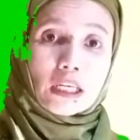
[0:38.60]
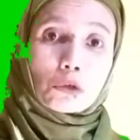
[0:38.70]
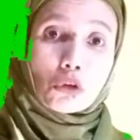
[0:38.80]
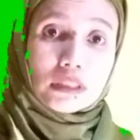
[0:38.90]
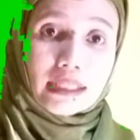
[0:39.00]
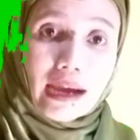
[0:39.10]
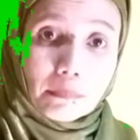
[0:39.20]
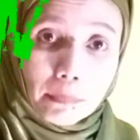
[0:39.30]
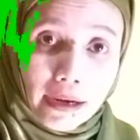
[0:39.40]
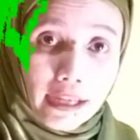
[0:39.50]
pikirin konten
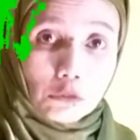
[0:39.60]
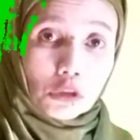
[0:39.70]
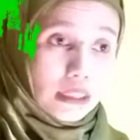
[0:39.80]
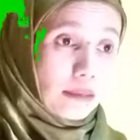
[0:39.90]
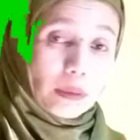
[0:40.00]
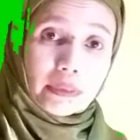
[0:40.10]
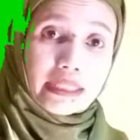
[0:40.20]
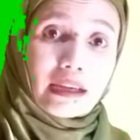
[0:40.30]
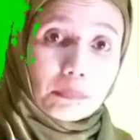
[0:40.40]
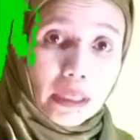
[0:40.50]
apa konten apa
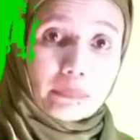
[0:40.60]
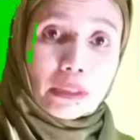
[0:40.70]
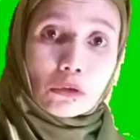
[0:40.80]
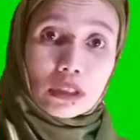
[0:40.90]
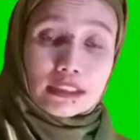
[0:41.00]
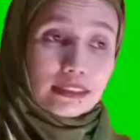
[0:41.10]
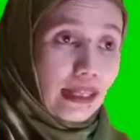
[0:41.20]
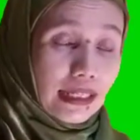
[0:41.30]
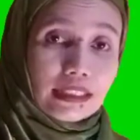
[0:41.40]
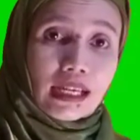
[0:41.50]
bikin apa biar orang
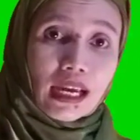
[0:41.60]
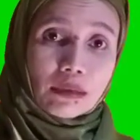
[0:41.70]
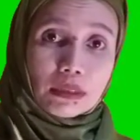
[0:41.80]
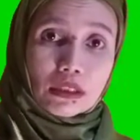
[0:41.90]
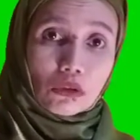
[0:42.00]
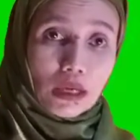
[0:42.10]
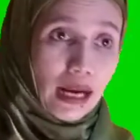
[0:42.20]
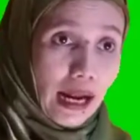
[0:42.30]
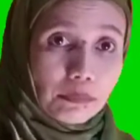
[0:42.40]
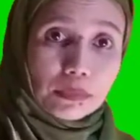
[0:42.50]
tertarik biar
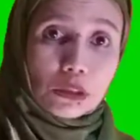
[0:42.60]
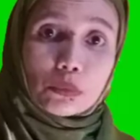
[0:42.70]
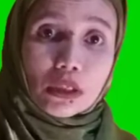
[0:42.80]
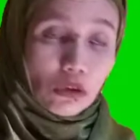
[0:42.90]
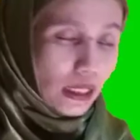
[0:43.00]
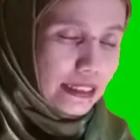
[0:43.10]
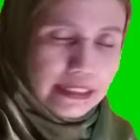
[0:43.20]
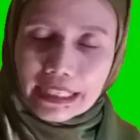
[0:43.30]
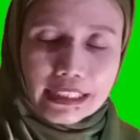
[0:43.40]
orang up gitu biar orang